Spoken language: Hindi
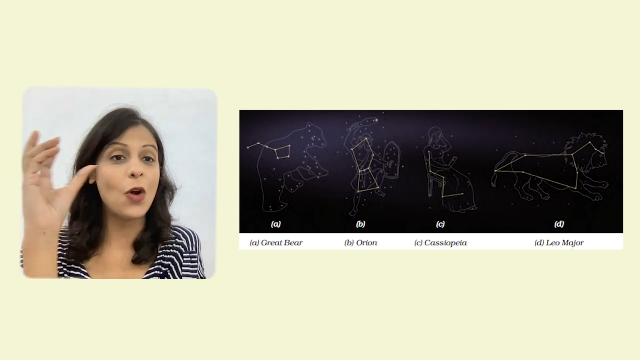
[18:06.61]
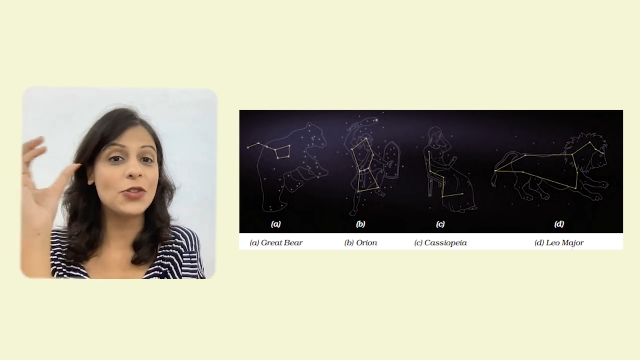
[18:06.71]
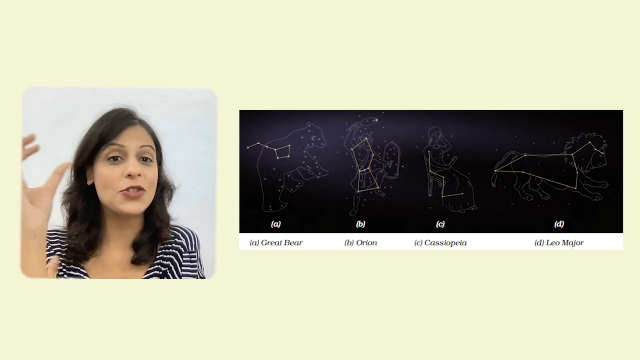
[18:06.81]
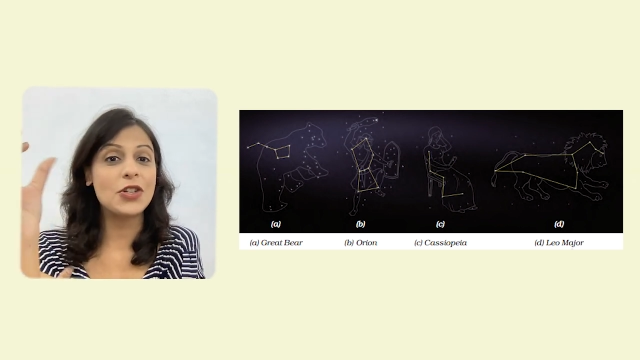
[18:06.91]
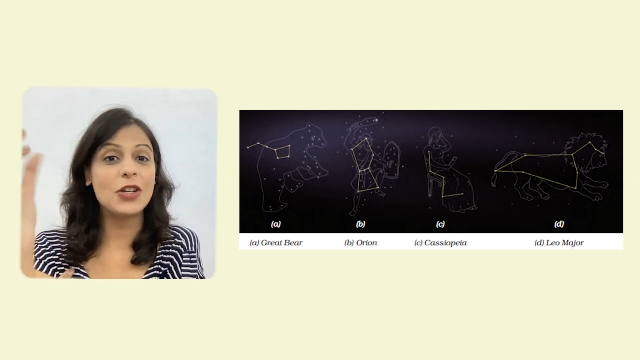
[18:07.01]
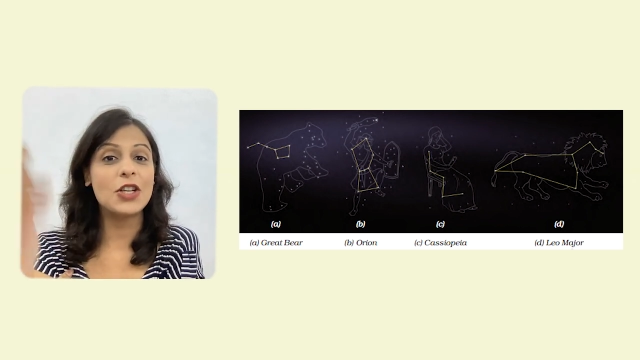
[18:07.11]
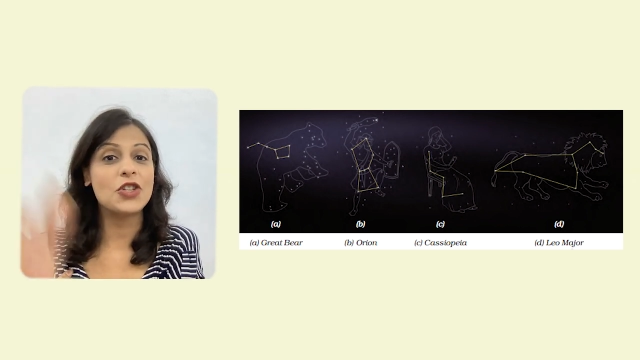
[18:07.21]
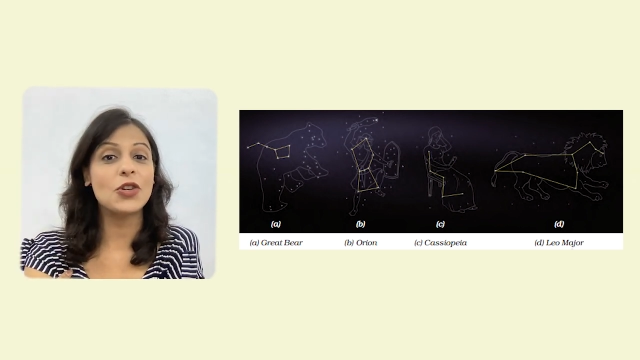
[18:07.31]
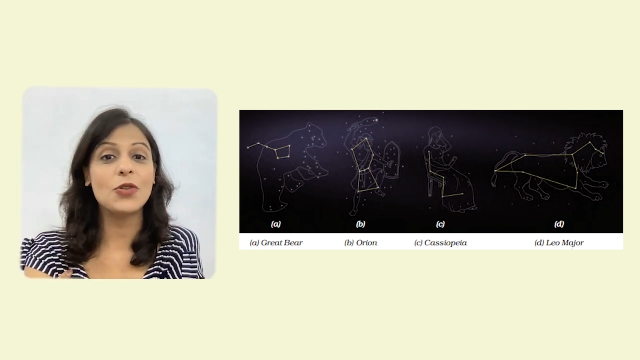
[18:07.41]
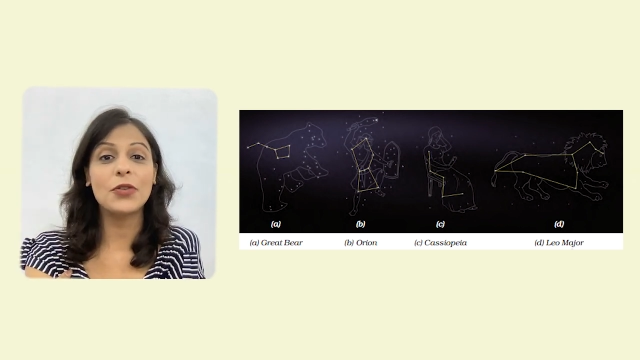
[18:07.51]

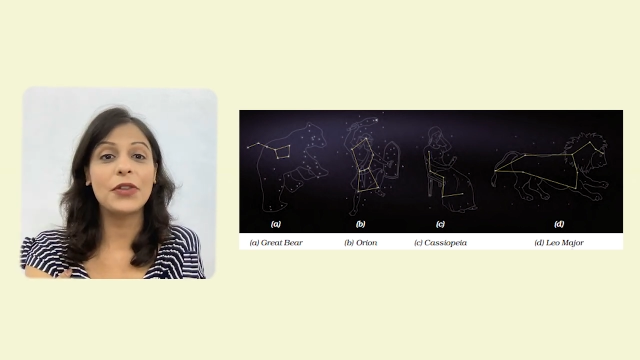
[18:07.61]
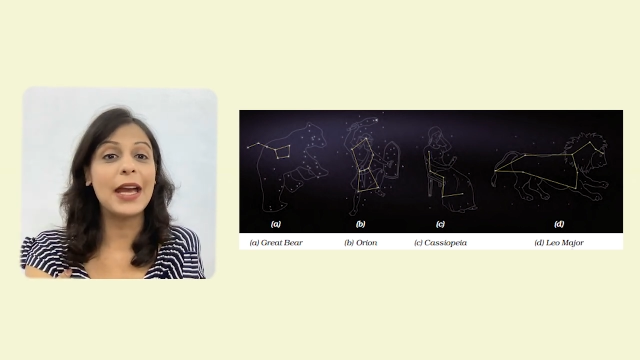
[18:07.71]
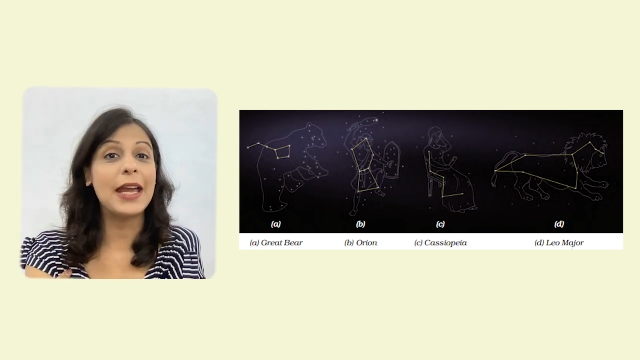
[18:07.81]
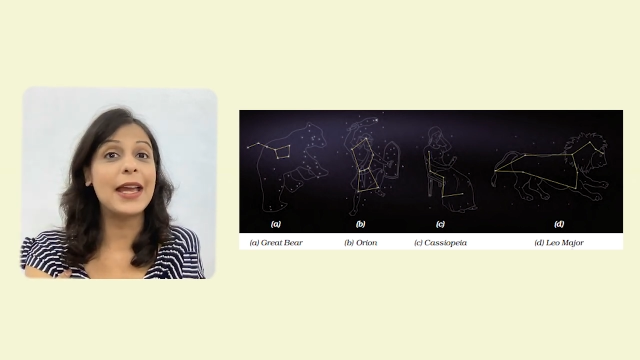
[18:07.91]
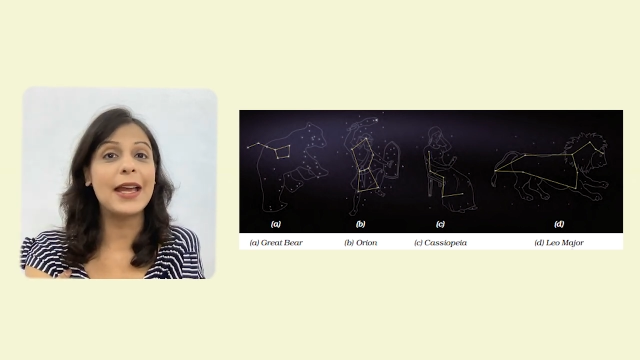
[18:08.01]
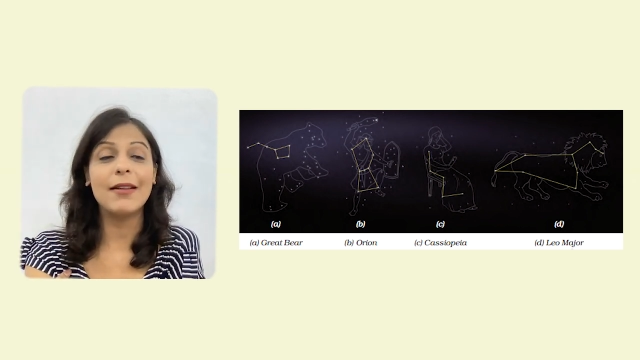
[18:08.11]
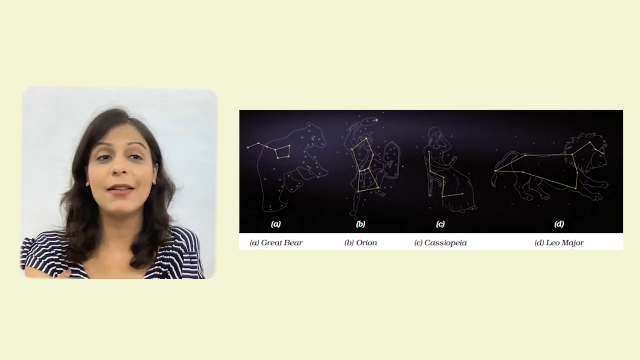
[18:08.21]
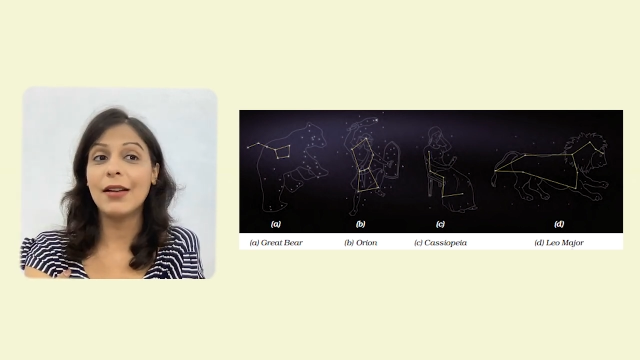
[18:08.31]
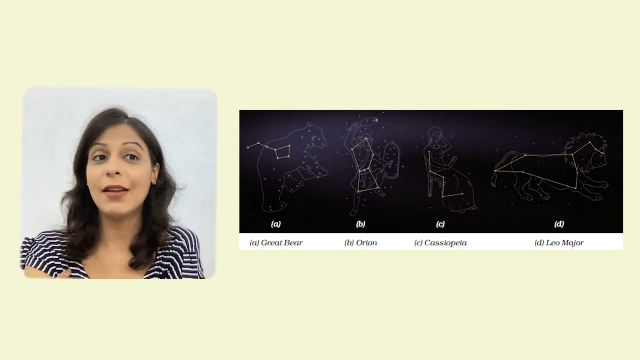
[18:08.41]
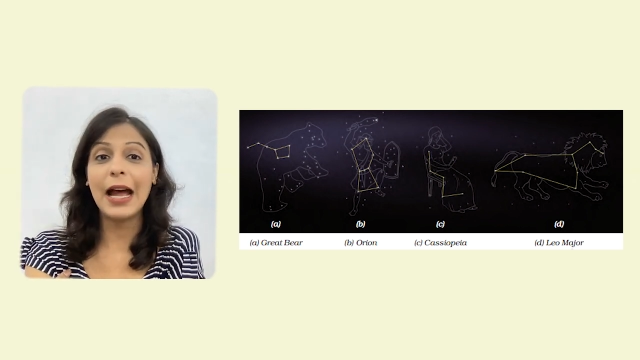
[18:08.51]
कॉन्स्टलेशन होता है
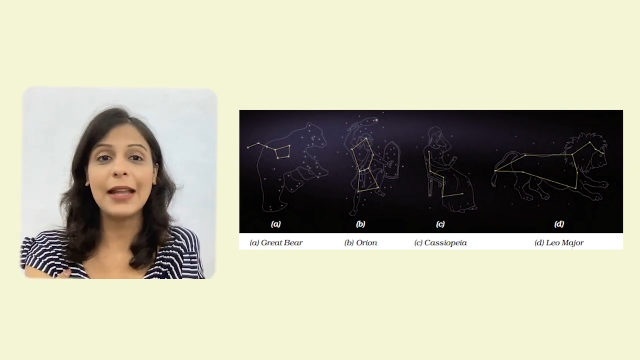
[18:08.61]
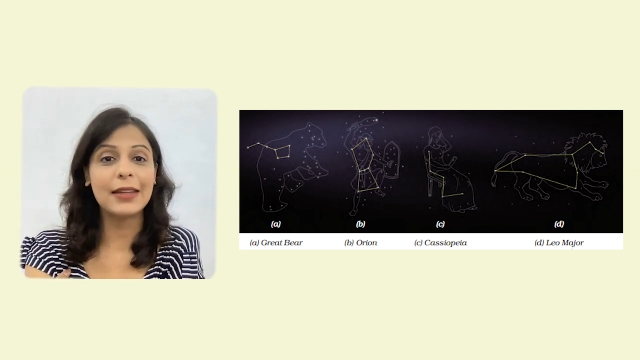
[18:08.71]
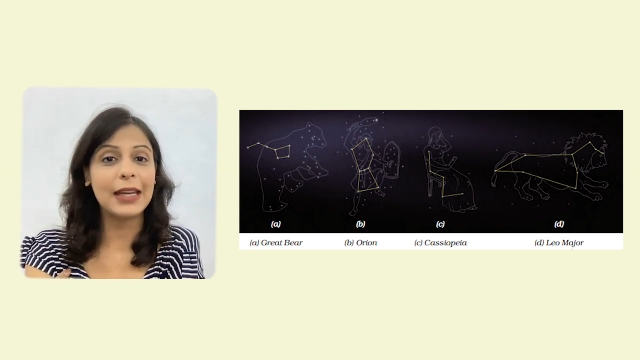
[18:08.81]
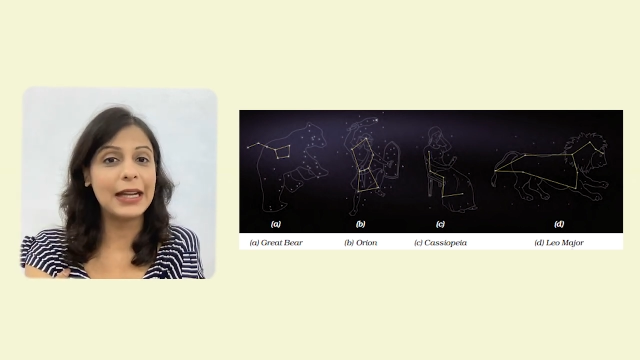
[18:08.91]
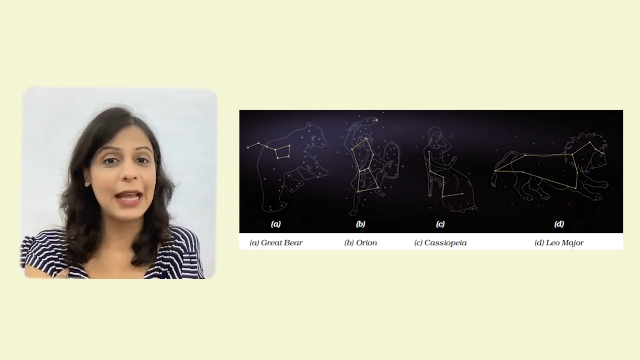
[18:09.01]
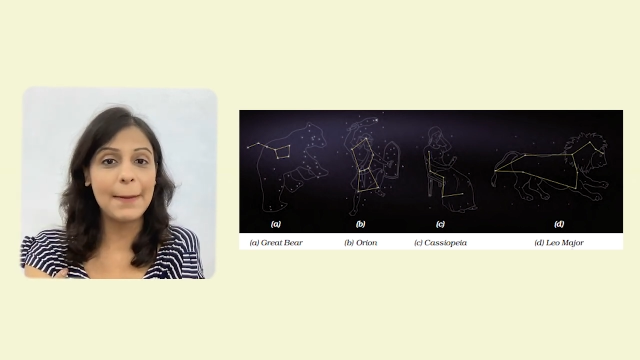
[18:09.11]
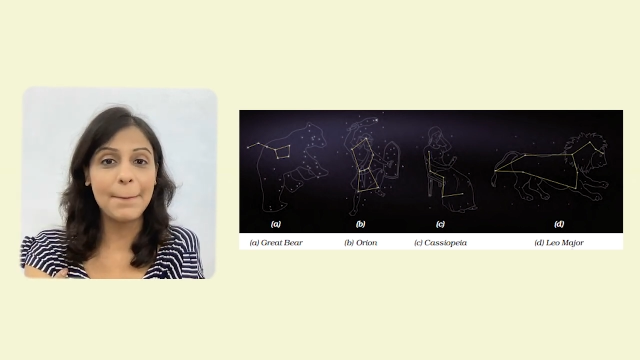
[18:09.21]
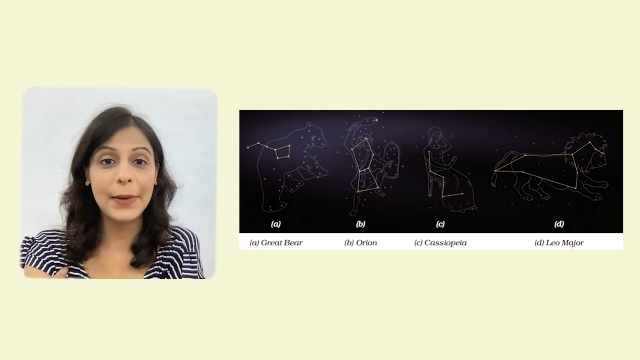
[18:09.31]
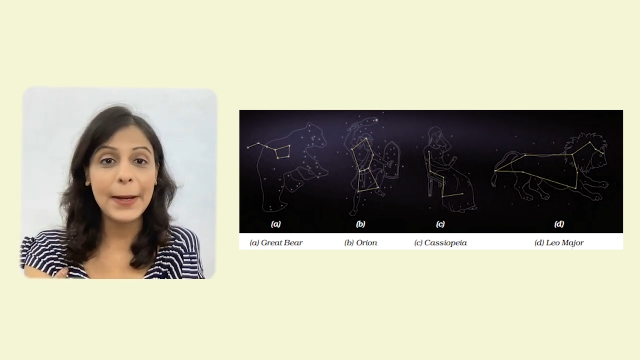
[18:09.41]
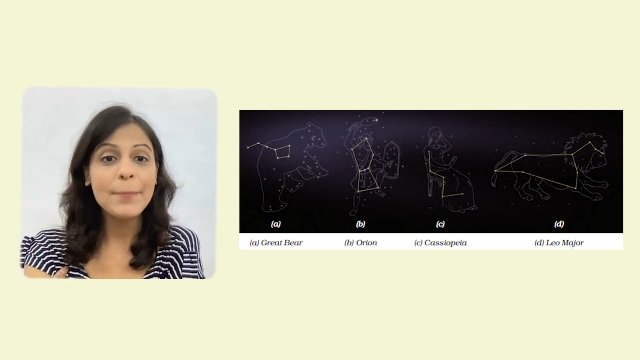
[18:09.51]
रात के
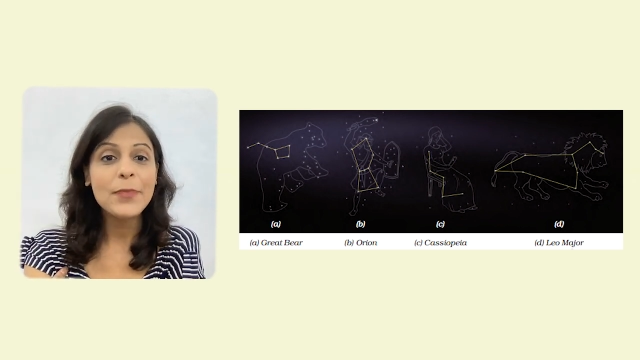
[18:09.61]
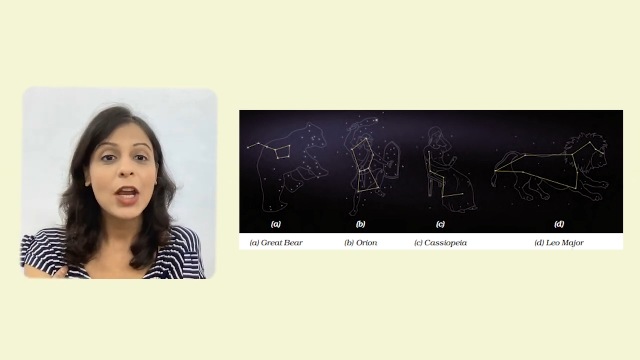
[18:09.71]
टाइम पे